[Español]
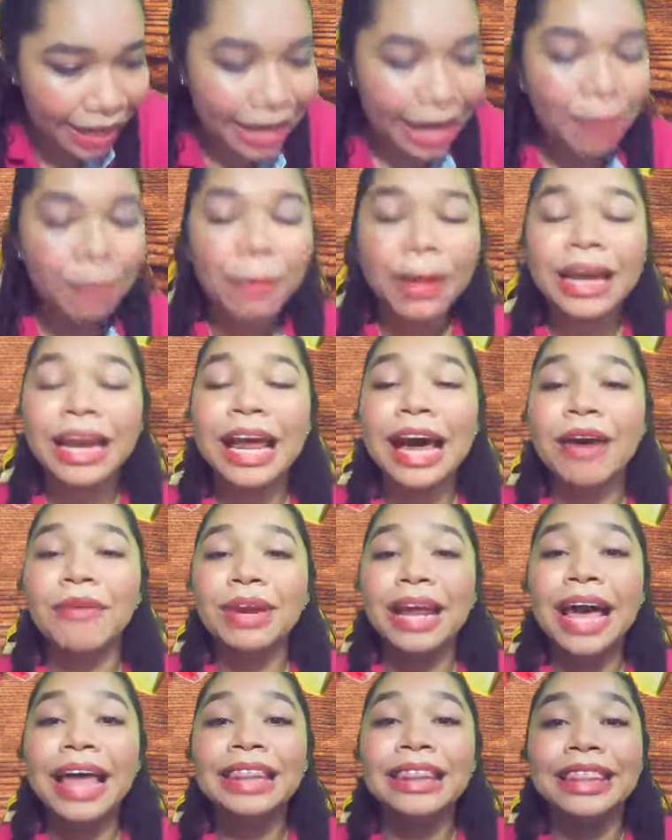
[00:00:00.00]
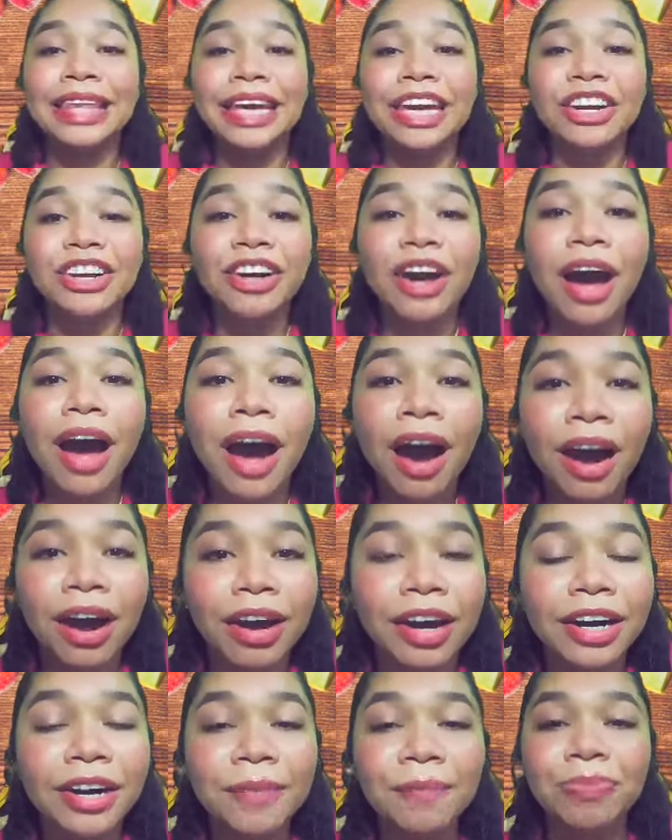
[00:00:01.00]
a la palabra there
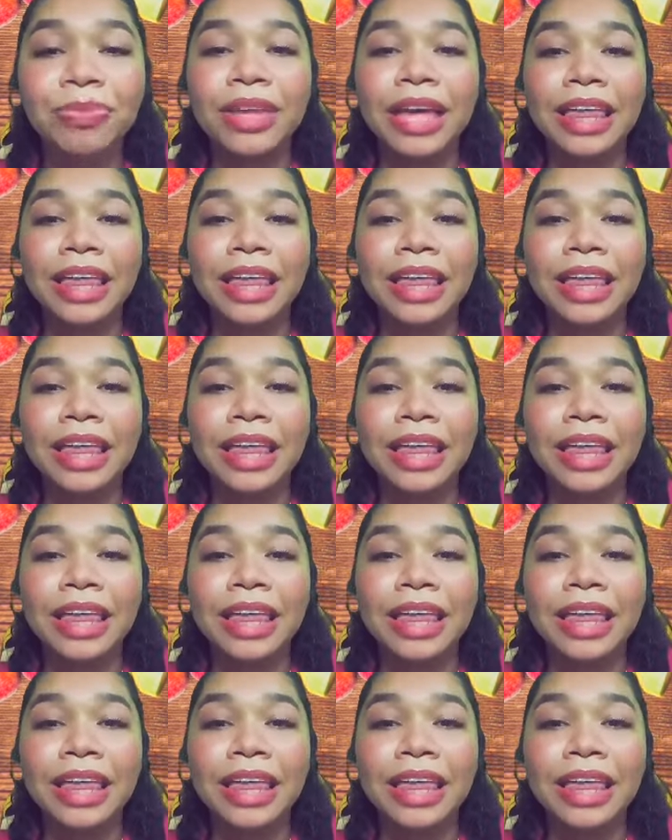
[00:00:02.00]
are,